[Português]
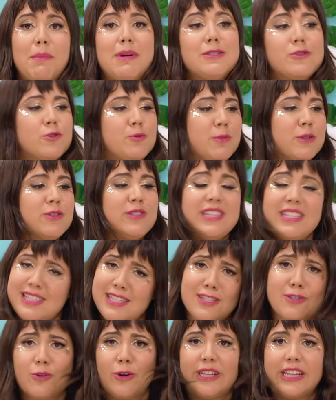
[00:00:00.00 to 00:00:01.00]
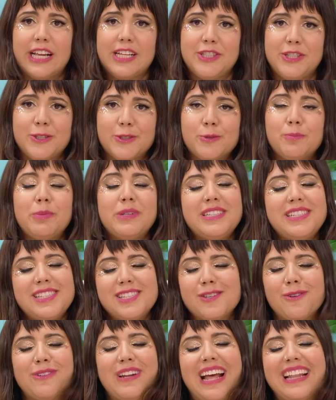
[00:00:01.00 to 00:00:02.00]
Mas os meus cisnes, coitadinhos,
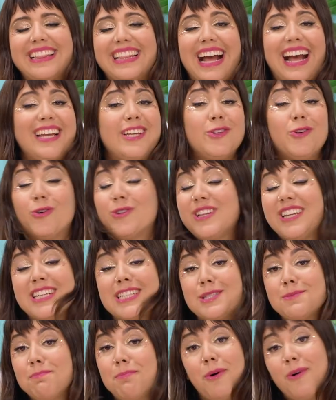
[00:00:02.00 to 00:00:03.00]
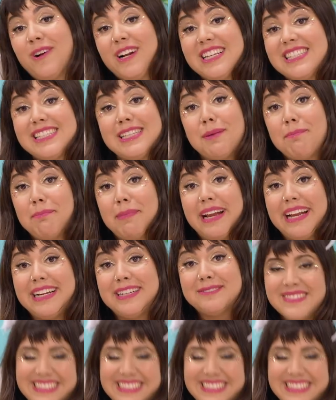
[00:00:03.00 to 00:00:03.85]
precisam nadar em outras bocas também.